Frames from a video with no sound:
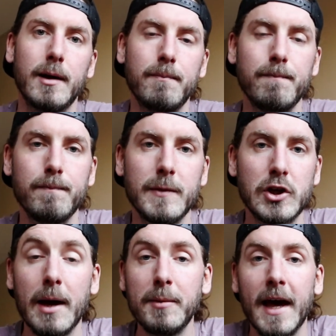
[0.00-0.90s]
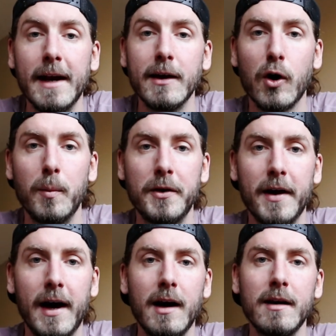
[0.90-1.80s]
Ähm, schreibt gerne einen
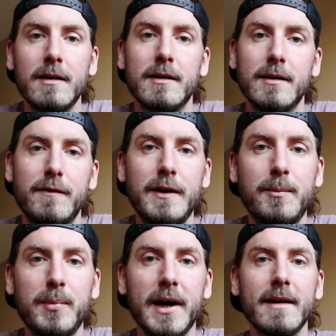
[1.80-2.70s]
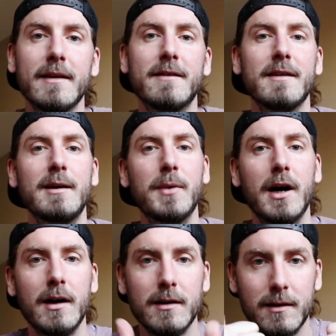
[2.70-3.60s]
Kommentar. Feedback ist
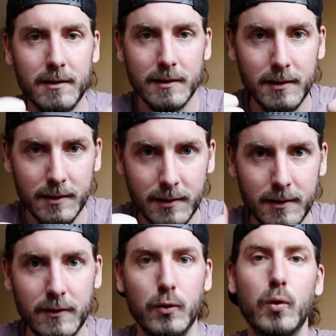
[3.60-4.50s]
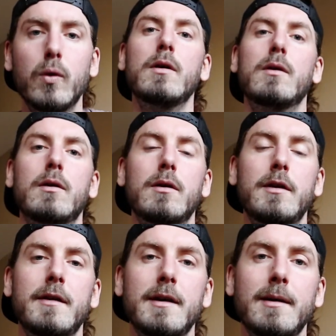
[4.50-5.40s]
immer so
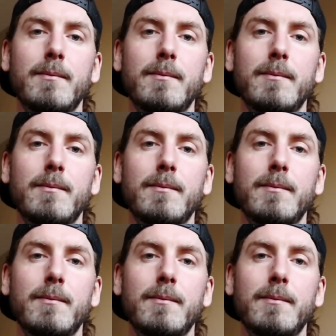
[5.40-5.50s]
und